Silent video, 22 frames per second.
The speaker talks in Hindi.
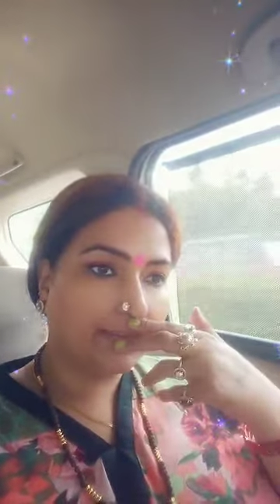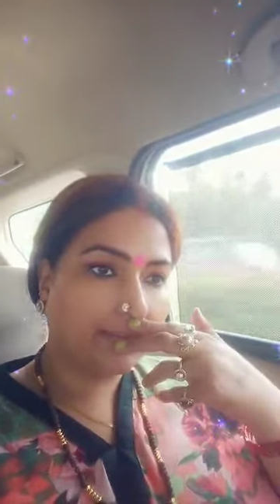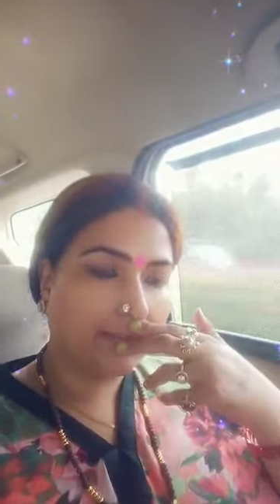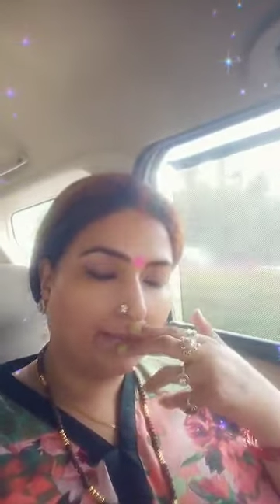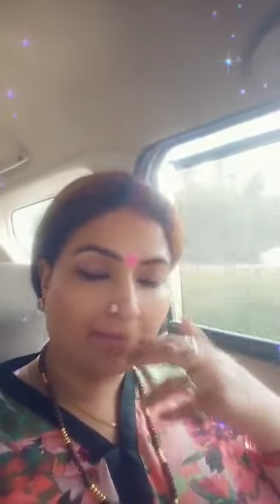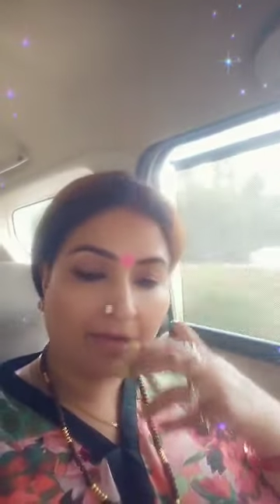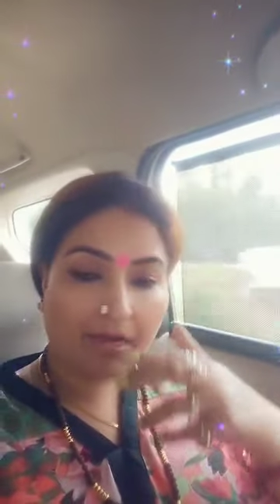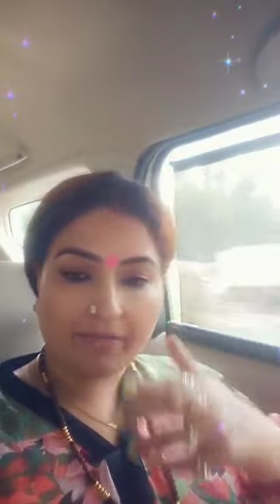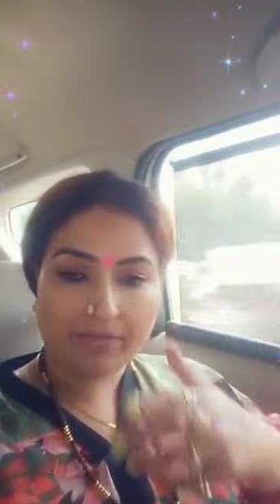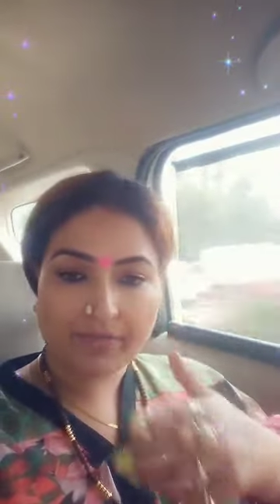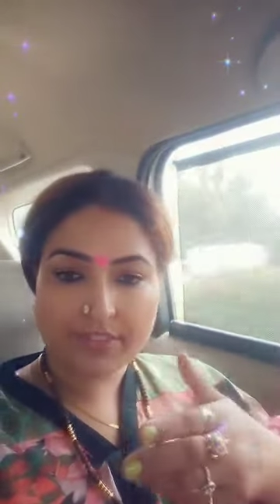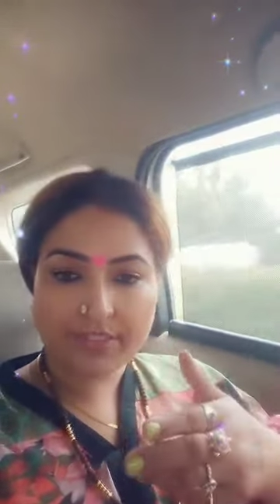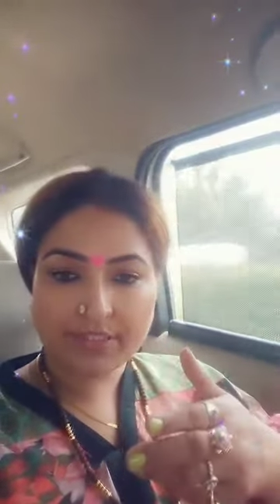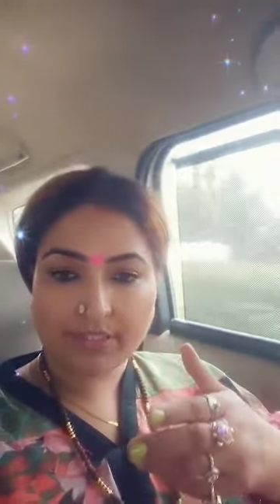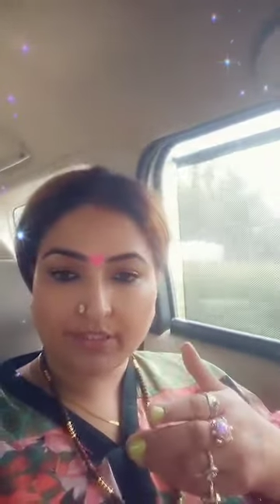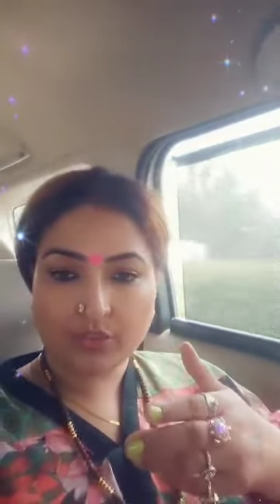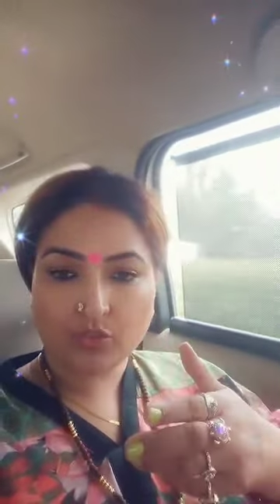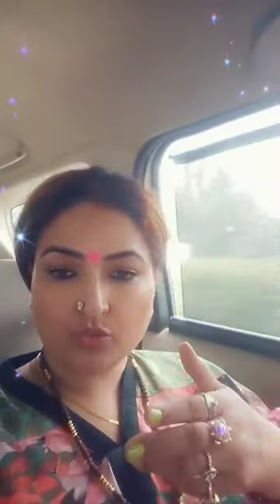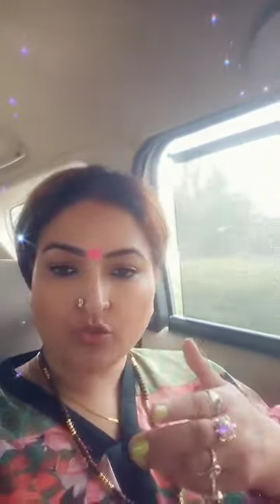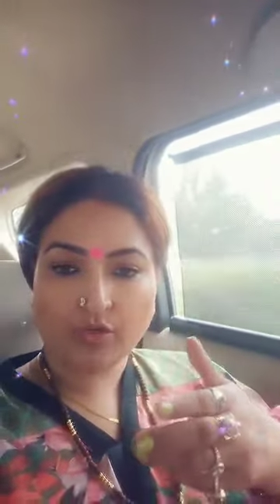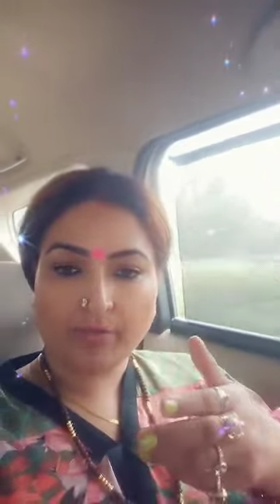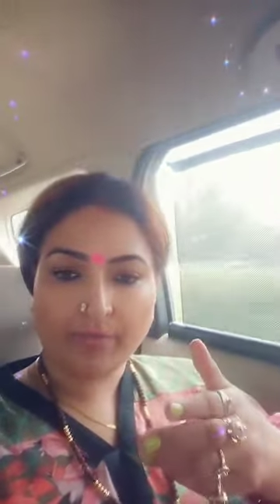अमावस की
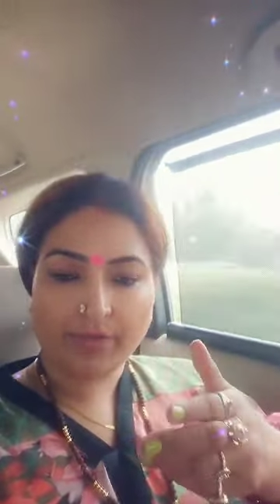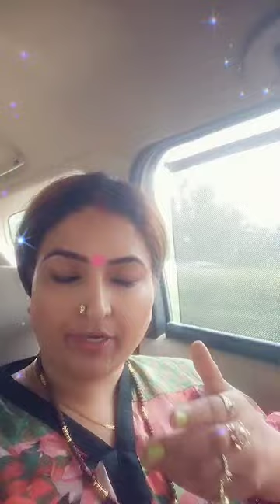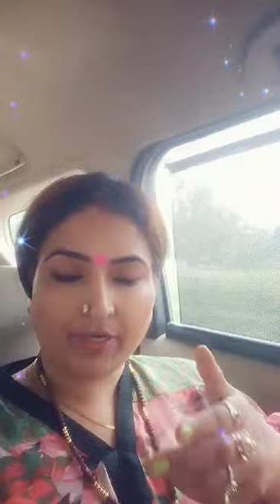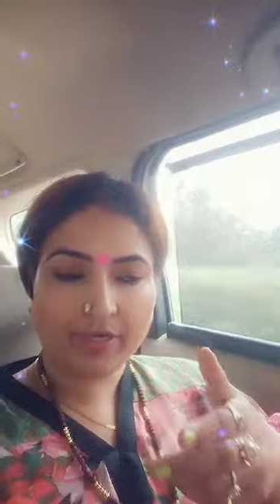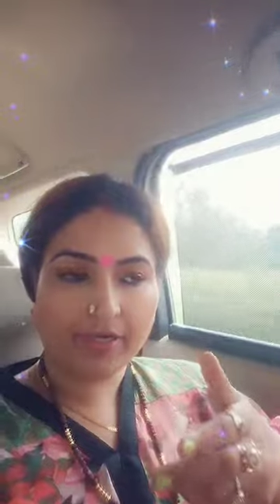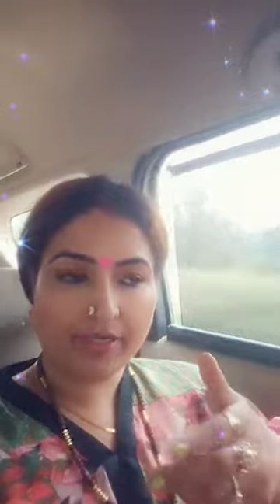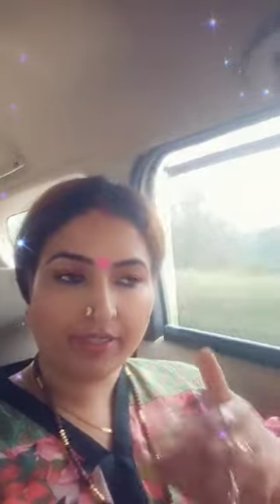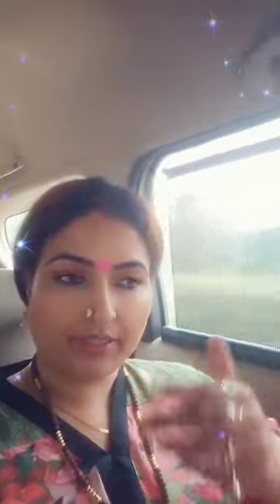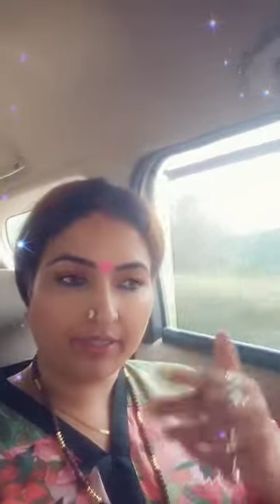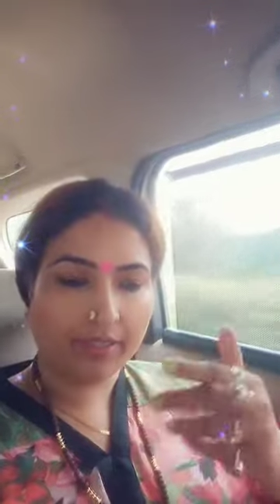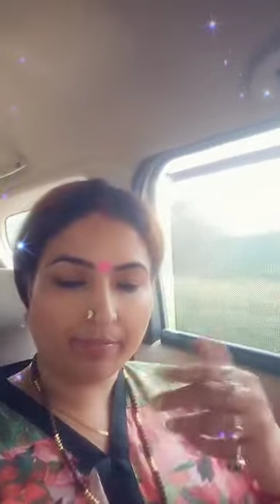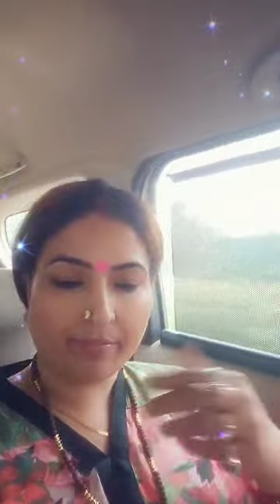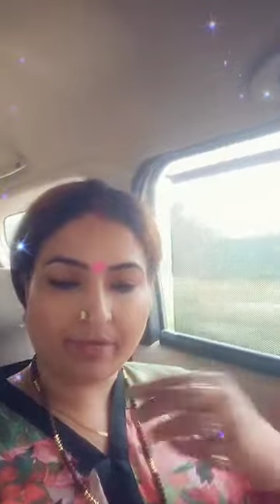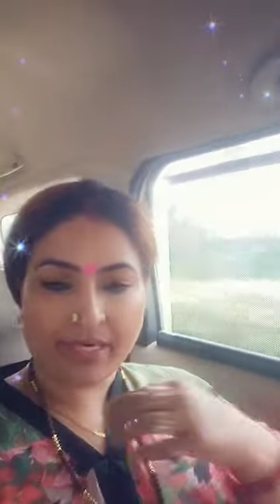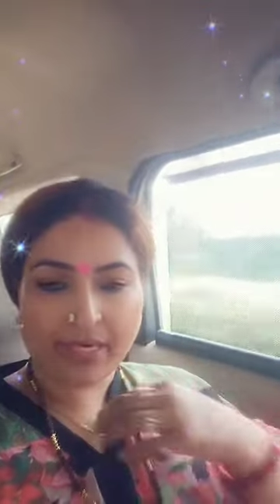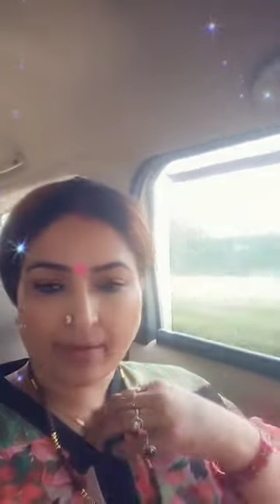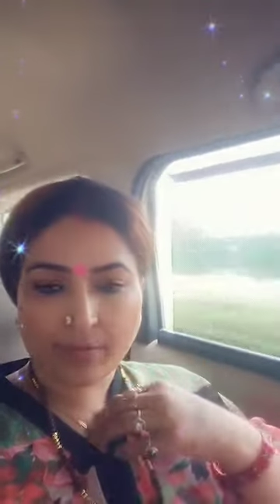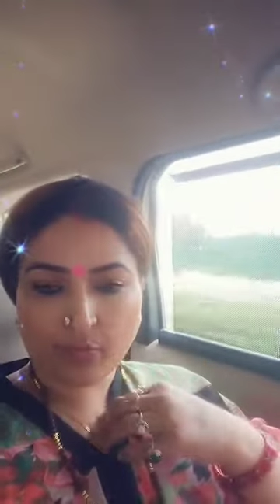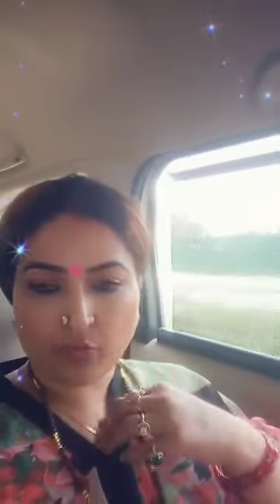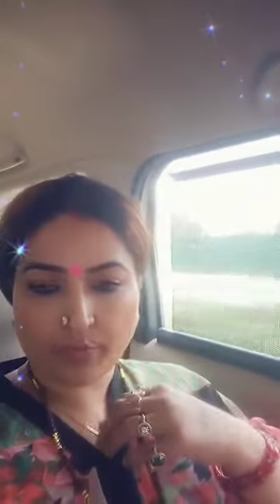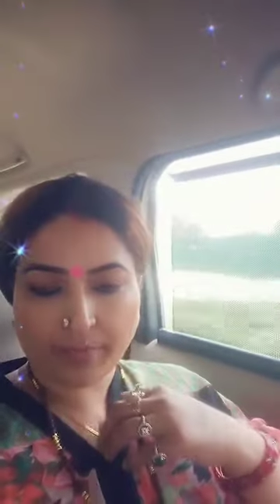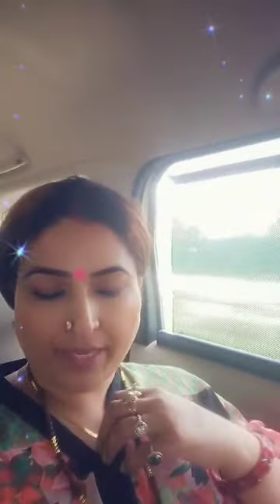जो हम कर रहे थे हमने
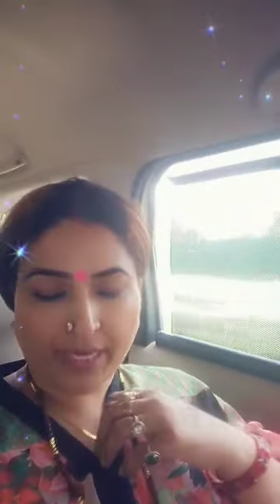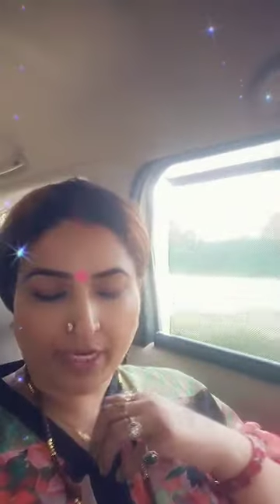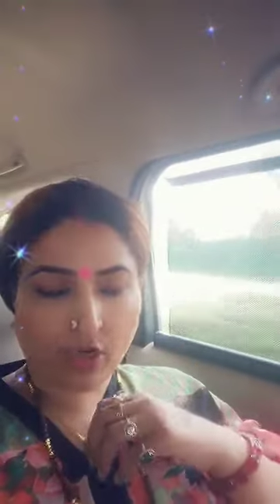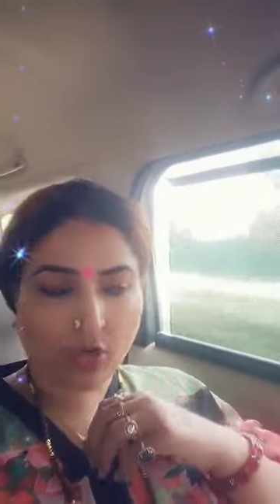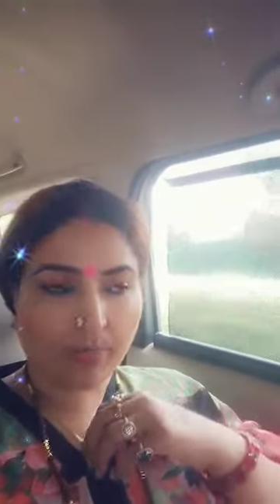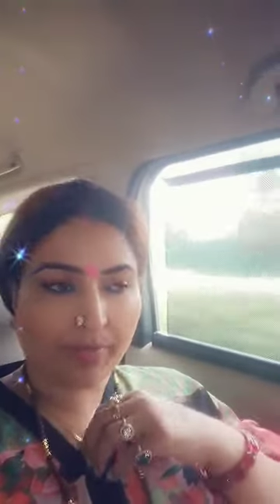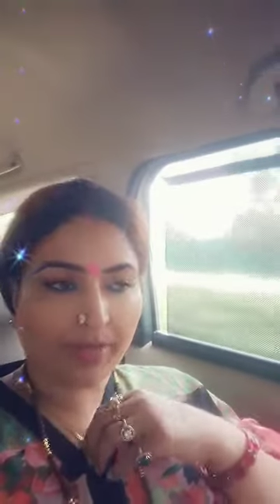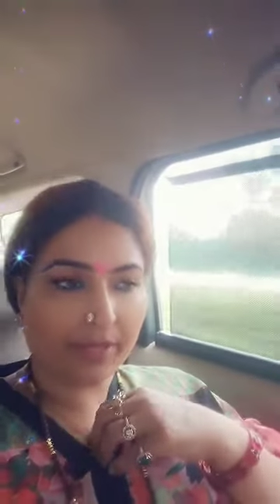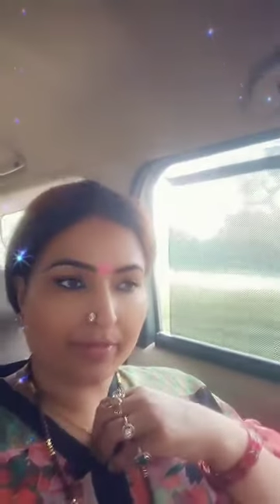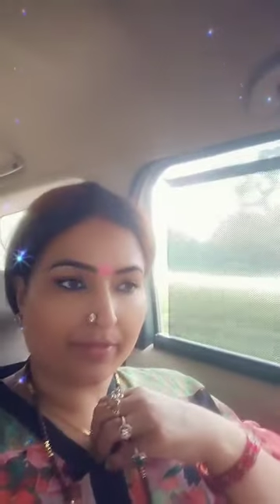आपको पहला उपाय